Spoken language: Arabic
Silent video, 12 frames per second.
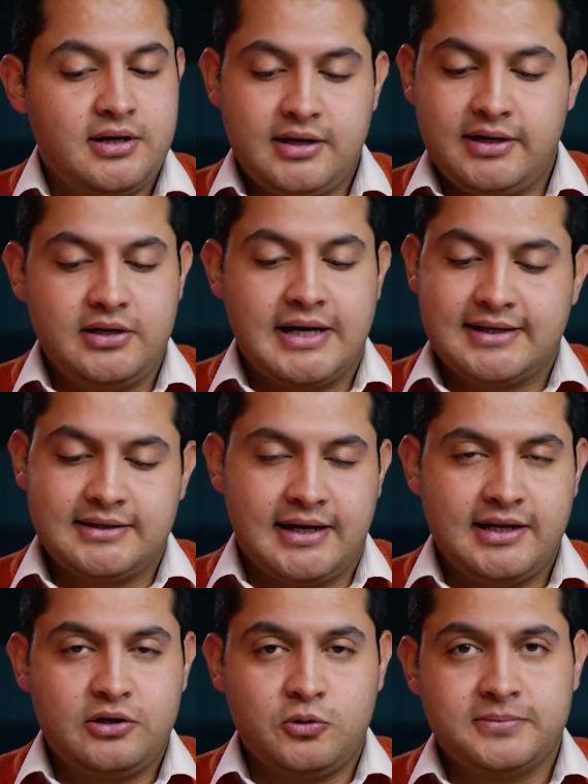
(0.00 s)
هيأكد
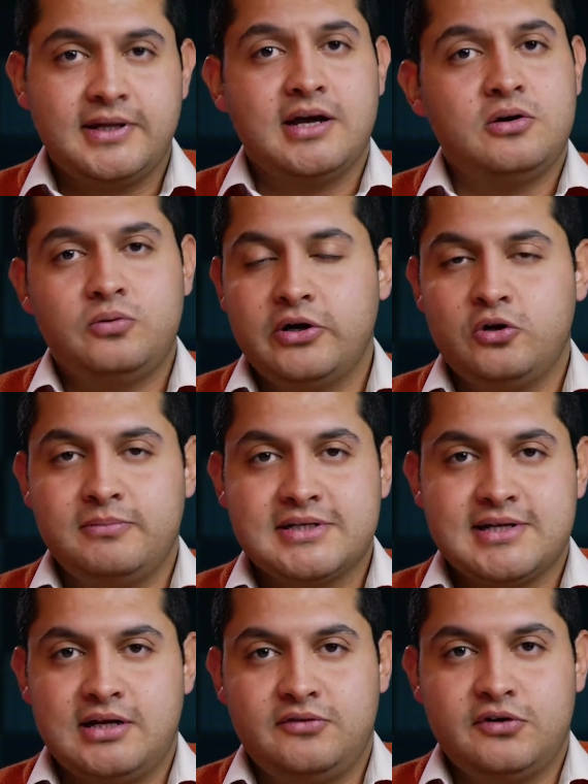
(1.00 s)
عليك وبتاع وهيروح
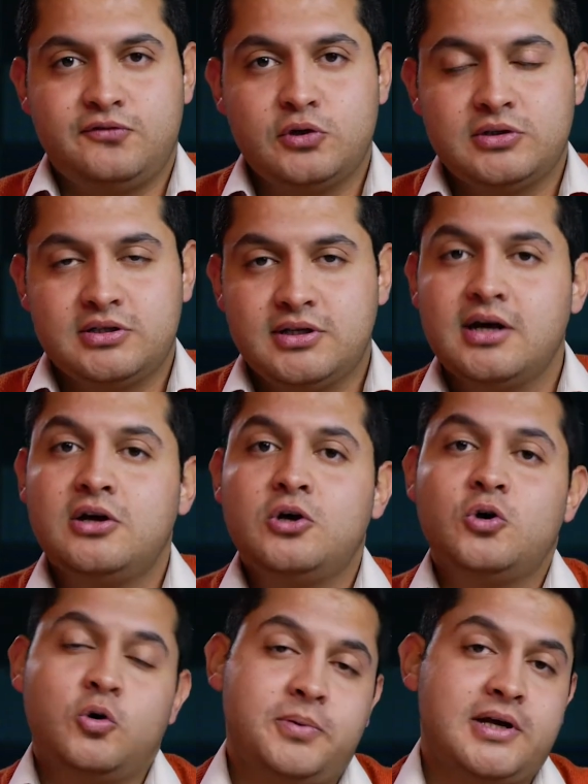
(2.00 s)
مسح اللي في الفولدر ده
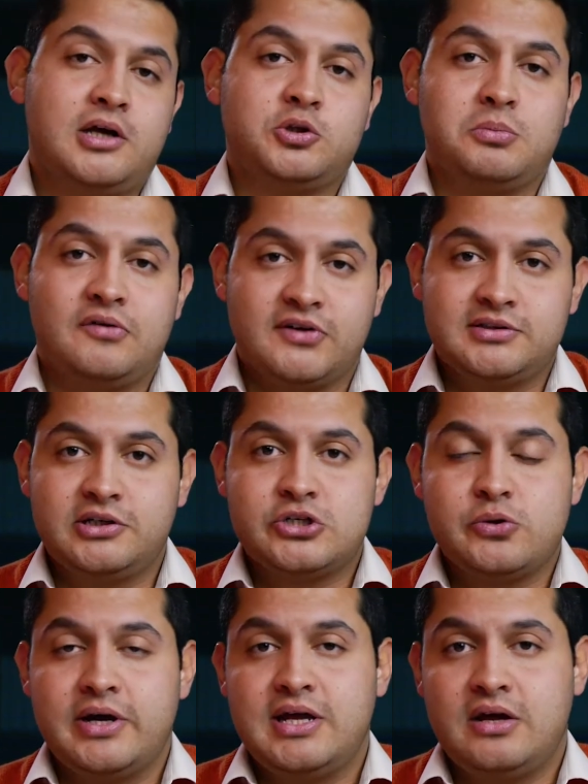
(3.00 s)
وبكده تبقى فضيت
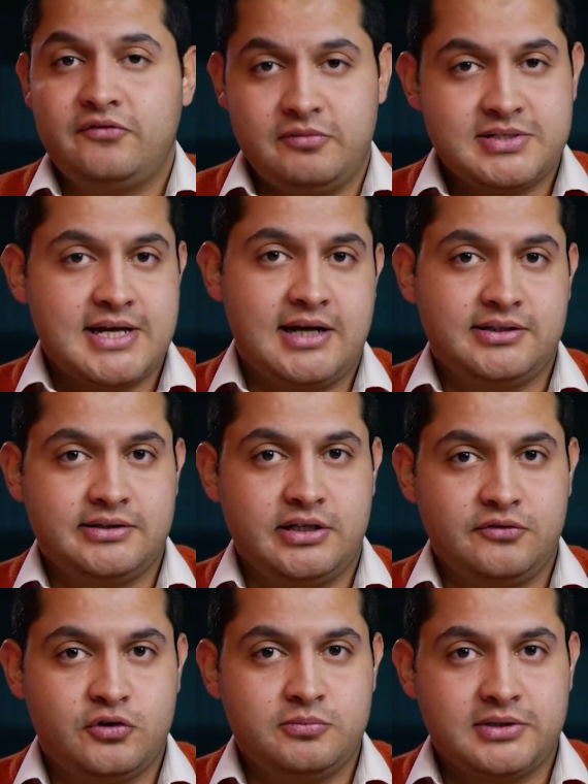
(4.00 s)
شويه في مساحه
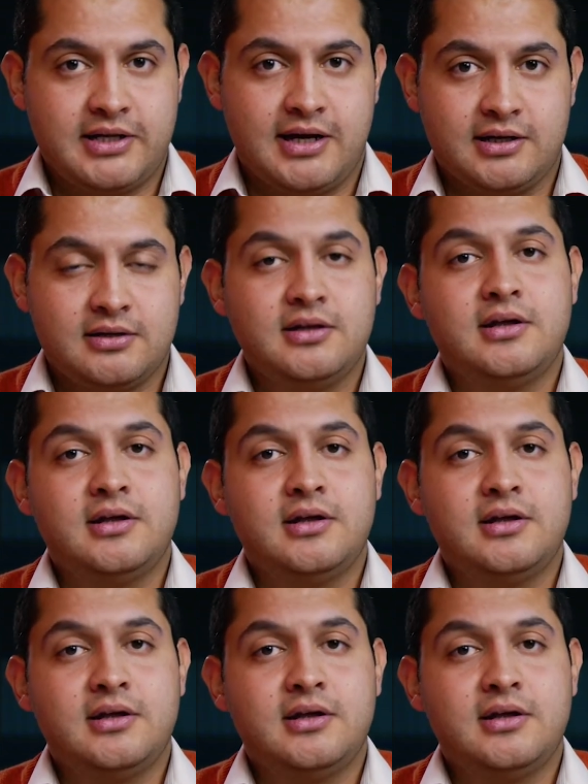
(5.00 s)
التليفون بتاعك